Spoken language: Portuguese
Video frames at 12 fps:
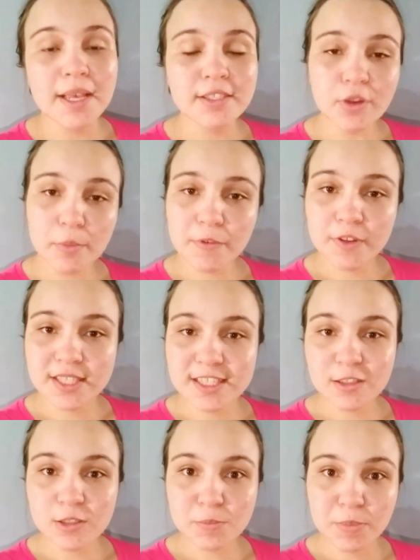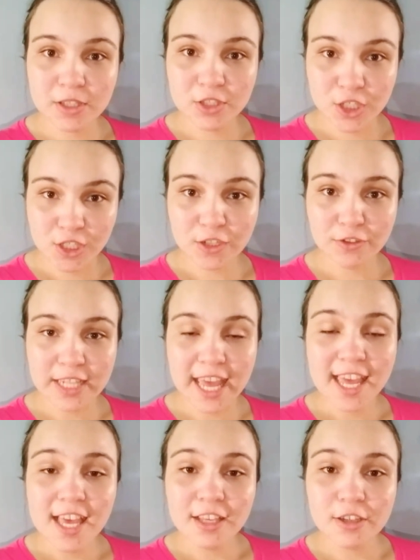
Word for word: Mas como vocês me pediram, né,